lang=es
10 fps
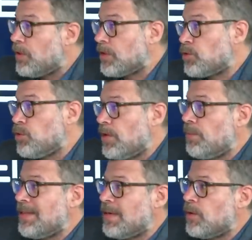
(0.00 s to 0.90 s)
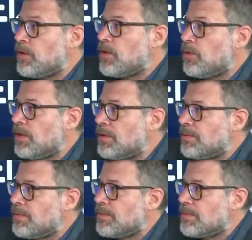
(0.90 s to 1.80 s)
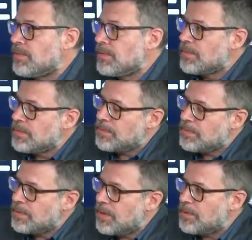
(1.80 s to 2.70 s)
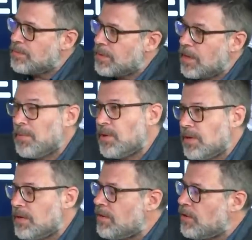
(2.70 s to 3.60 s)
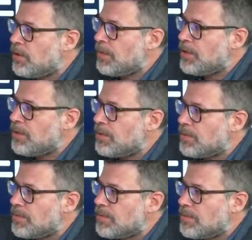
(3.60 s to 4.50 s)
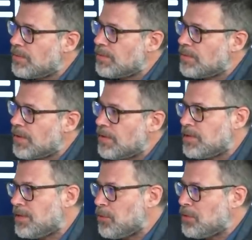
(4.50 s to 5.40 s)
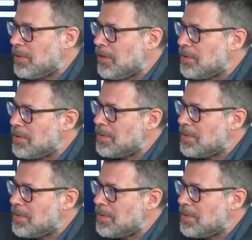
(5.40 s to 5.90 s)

del resultado, mandarle una cosa u otra. Le envías una cosa u otra. Claro, porque a lo mejor el 5 de mayo Necesito un trabajo.